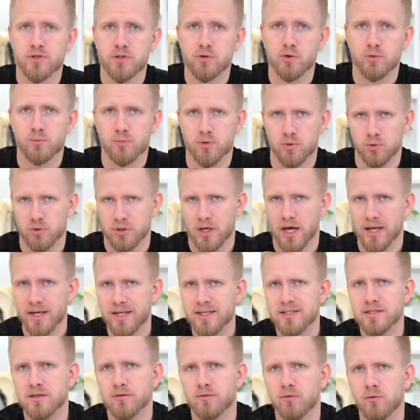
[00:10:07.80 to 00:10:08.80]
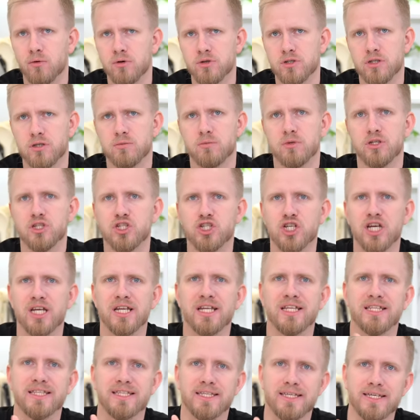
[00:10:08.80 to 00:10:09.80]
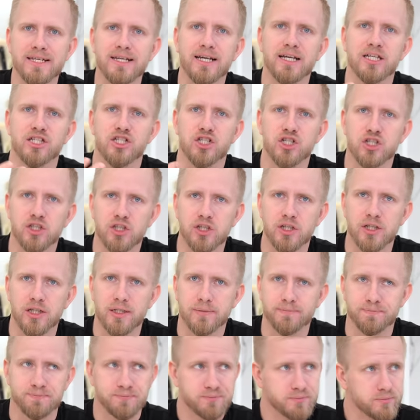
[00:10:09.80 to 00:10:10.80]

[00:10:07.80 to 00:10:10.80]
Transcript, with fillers: всего берут Ariza 8 и Cherry Tiga 4.